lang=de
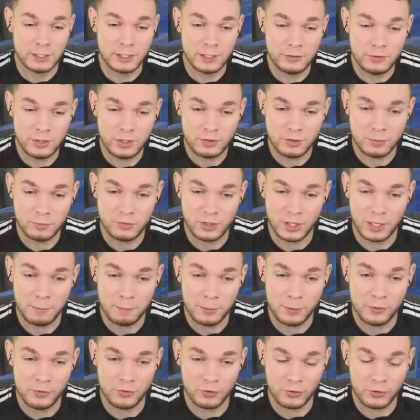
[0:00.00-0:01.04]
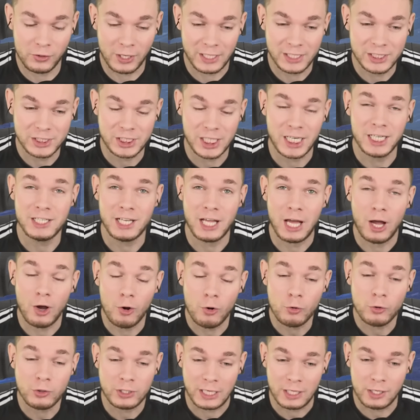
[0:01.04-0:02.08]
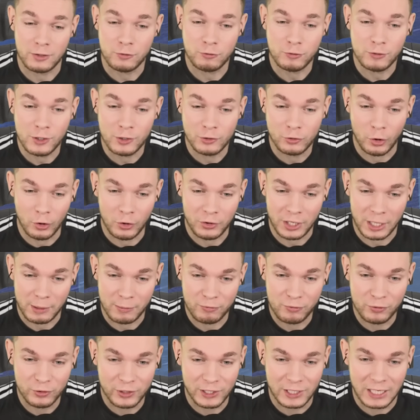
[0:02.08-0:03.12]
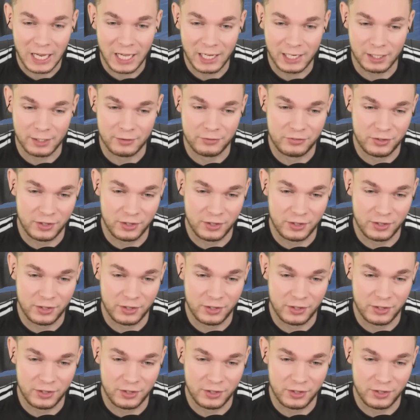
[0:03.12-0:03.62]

Denn in diesem Tempel sollen anscheinend auch ganz viele Goldäpfel gelagert